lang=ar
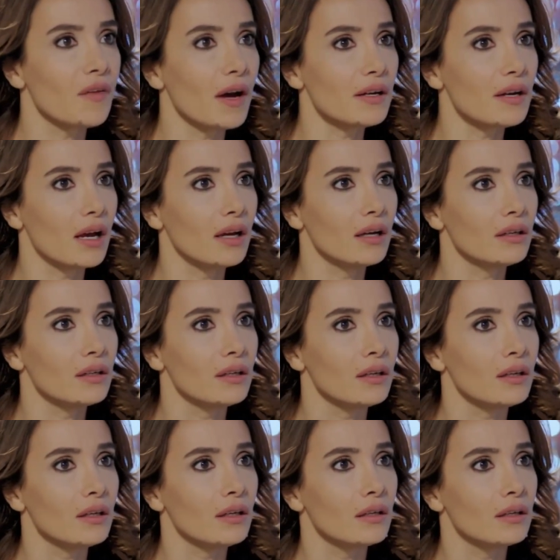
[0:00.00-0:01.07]
أخوها مراد
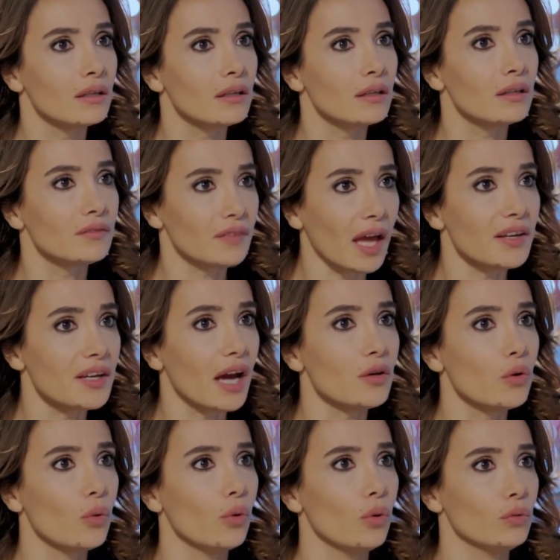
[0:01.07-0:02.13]
هو
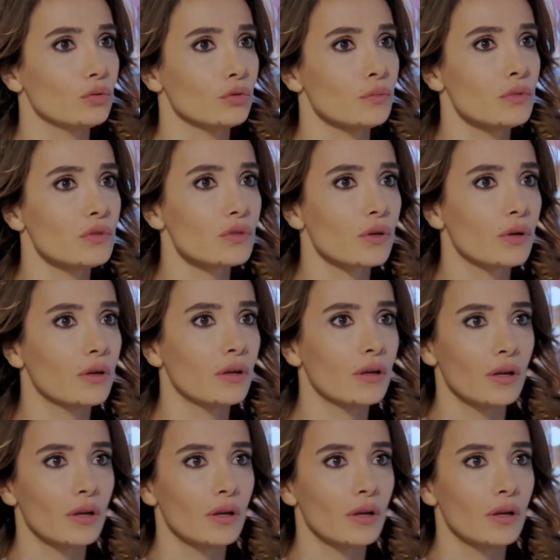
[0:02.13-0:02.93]
اللي قتلها بإيده